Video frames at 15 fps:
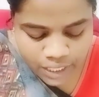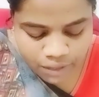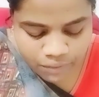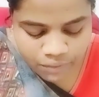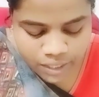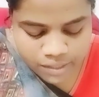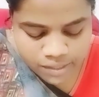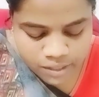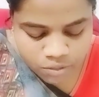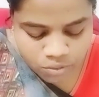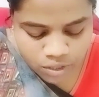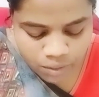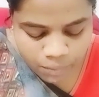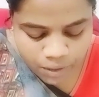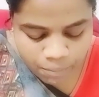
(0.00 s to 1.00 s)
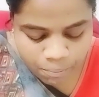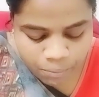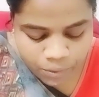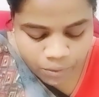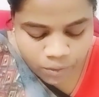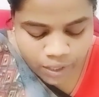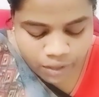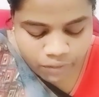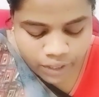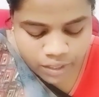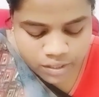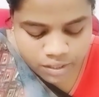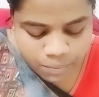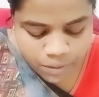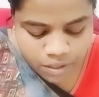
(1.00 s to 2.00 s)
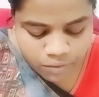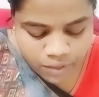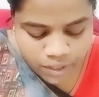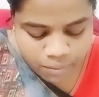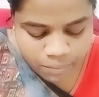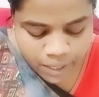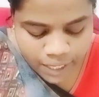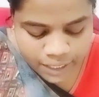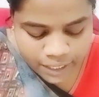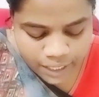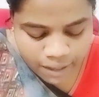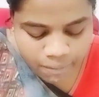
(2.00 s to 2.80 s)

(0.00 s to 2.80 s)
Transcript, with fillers: నెవర్ లిజన్ టు దమ్ ఎప్పుడు కూడా వారు చెప్పినటువంటి మాట